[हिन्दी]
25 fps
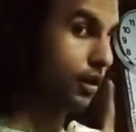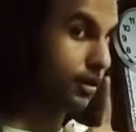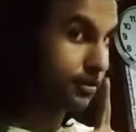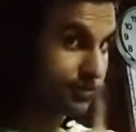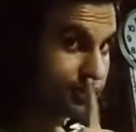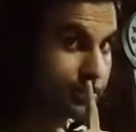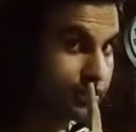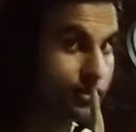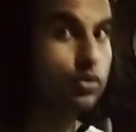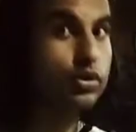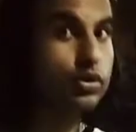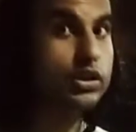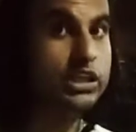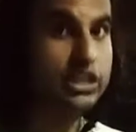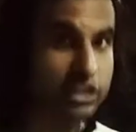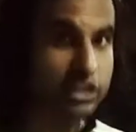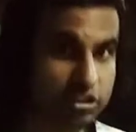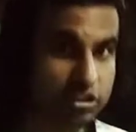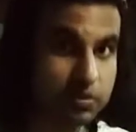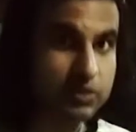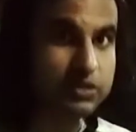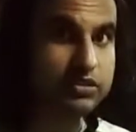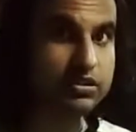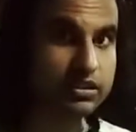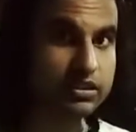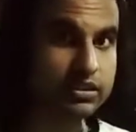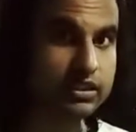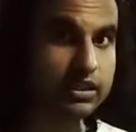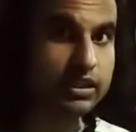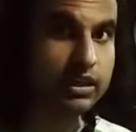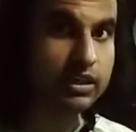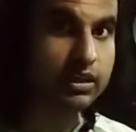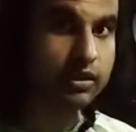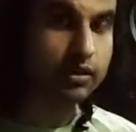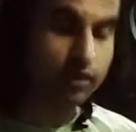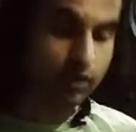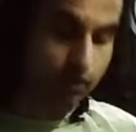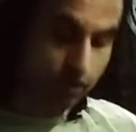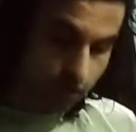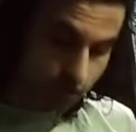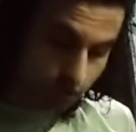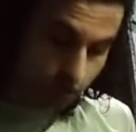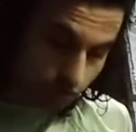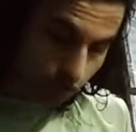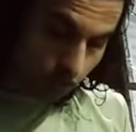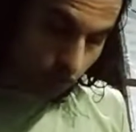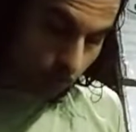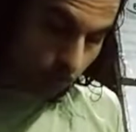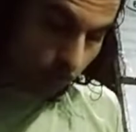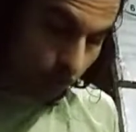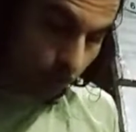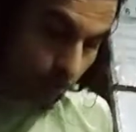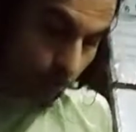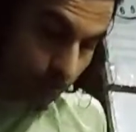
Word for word: रस्सी को खींच भी सकते हैं और